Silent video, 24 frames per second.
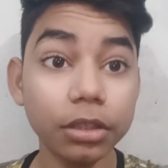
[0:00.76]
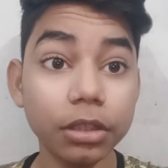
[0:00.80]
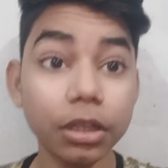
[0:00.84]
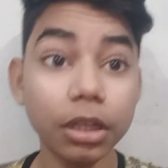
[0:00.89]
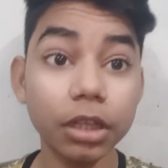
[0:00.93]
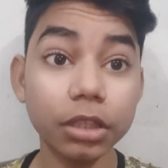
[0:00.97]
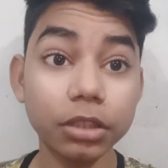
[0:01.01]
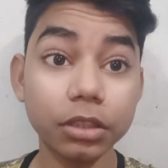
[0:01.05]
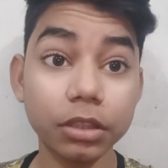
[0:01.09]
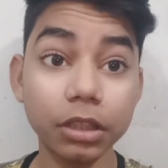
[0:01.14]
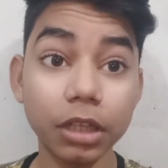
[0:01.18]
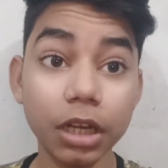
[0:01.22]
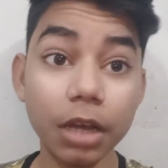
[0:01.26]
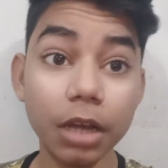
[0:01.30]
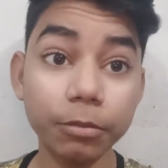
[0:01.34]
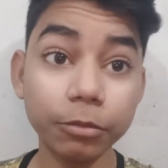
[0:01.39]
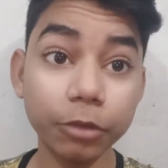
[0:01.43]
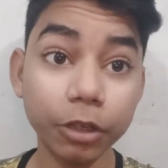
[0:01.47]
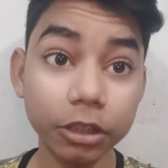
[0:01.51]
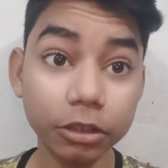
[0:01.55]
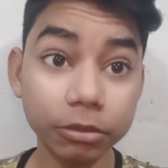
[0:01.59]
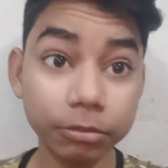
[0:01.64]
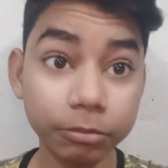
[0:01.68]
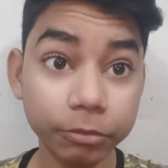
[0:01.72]
अस्सलाम
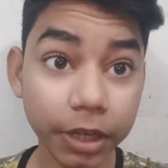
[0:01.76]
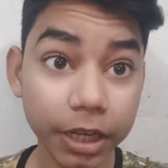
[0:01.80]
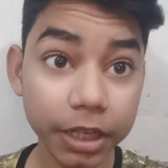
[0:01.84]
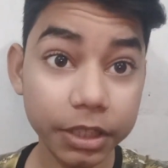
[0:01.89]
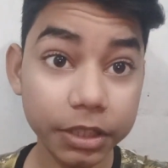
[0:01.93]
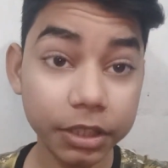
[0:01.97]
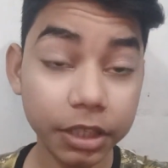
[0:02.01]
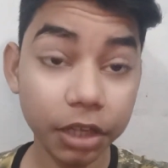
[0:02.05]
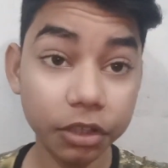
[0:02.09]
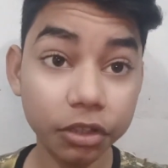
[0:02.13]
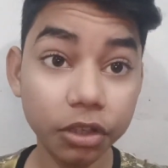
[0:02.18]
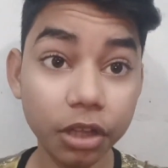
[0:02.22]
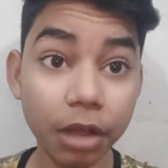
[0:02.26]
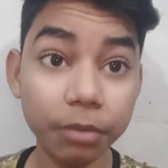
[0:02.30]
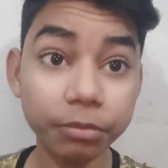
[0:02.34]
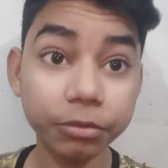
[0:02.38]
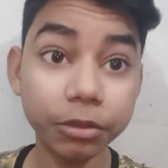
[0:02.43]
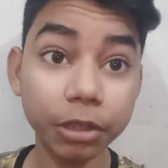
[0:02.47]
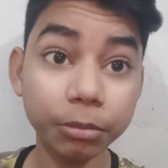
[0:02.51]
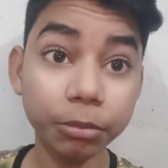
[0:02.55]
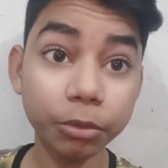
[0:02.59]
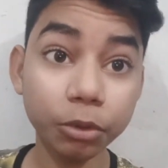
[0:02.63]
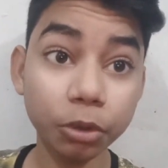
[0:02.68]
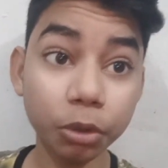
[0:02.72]
वालेकुम गाइस कैसे आप
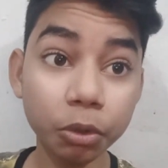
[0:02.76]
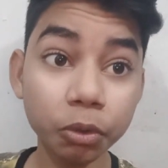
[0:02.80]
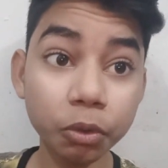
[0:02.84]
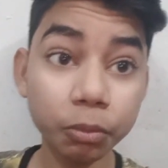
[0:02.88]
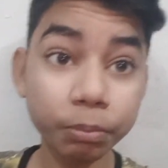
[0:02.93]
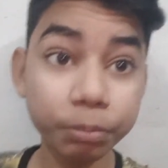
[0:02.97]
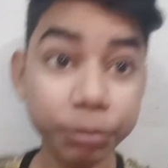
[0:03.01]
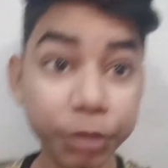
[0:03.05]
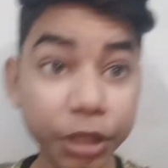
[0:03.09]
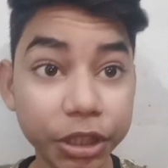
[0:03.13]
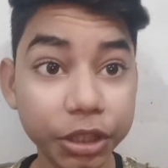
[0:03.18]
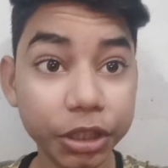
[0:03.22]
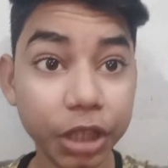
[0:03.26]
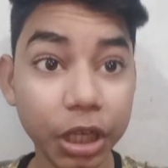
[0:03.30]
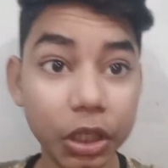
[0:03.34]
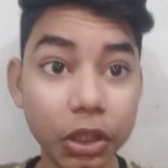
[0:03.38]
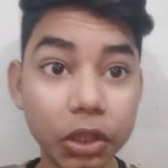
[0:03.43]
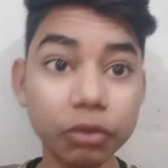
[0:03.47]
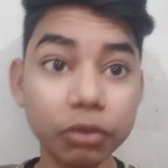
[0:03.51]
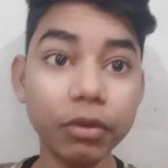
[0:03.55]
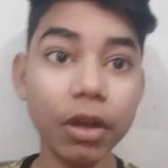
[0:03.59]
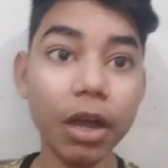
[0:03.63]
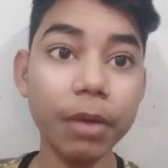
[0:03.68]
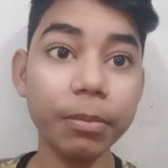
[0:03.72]
सभी लोग उम्मीद
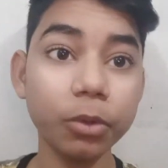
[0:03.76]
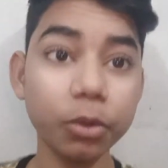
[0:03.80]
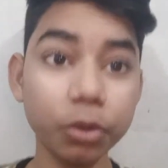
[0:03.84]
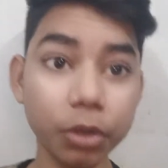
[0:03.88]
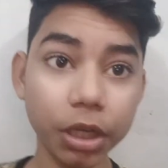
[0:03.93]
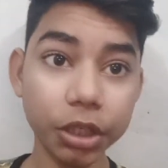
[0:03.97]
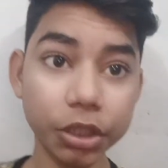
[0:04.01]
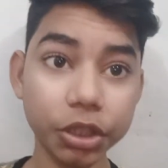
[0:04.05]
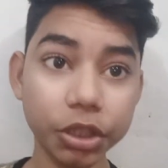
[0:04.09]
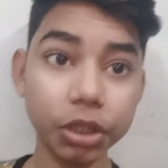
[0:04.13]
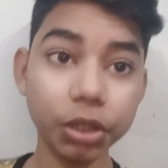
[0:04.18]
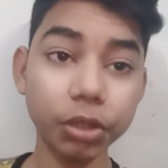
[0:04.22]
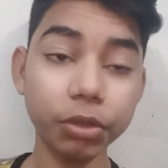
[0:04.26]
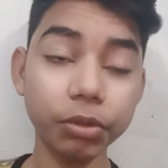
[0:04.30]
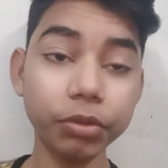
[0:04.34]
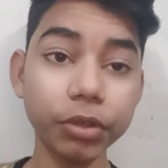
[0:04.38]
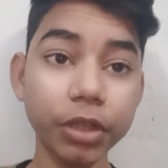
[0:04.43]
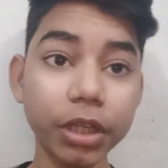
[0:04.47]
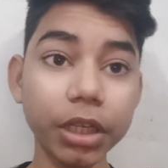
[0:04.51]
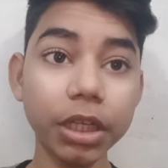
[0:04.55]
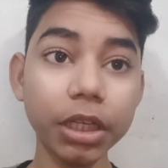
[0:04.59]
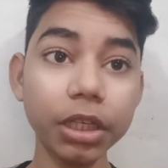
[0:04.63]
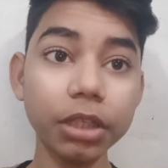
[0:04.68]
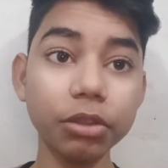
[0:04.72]
करता हूँ आप लोग अच्छे
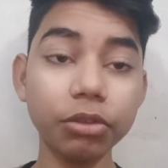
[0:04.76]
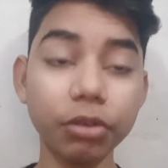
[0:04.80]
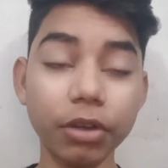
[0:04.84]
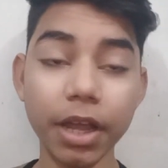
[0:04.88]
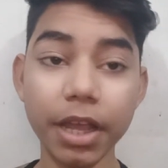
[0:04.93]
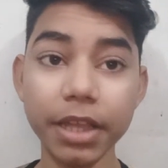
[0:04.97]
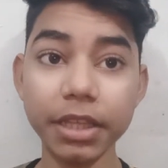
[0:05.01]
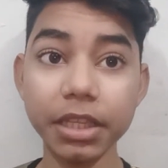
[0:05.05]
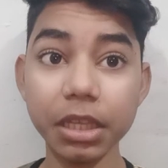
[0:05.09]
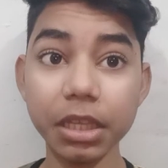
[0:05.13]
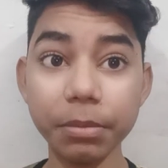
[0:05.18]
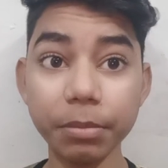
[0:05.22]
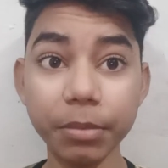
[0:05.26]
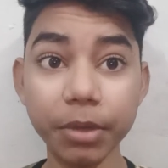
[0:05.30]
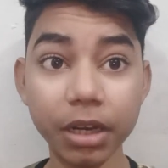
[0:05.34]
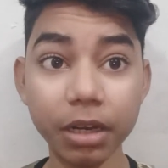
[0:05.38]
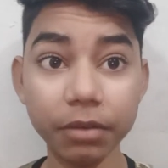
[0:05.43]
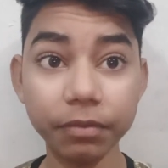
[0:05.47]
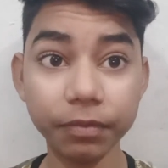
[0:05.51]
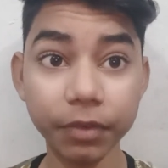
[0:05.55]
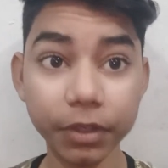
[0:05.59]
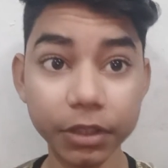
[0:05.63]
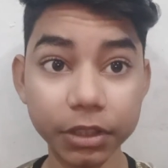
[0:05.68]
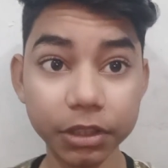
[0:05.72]
होंगे तो गाइस ये मेरा
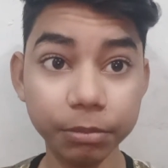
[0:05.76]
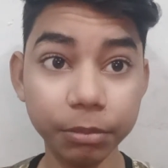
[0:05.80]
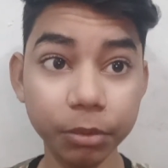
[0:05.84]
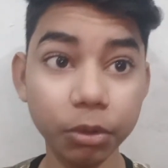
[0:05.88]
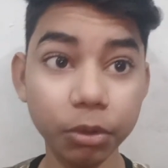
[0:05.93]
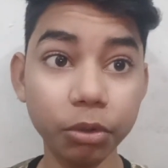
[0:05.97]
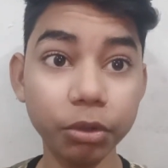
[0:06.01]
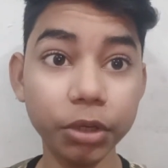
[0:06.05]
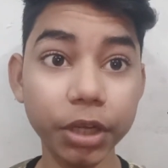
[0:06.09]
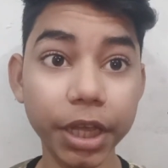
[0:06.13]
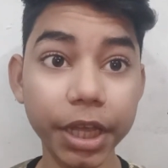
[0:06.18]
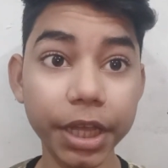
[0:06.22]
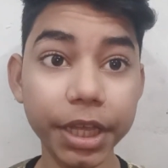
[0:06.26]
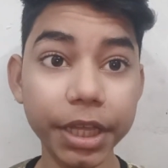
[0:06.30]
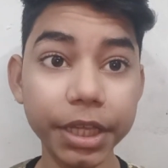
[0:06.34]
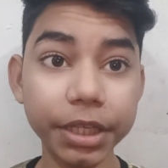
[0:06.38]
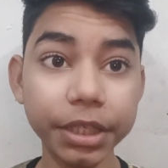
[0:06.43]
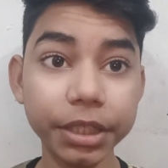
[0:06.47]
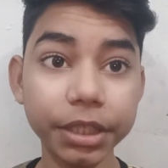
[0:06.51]
फर्स्ट ब्लॉग है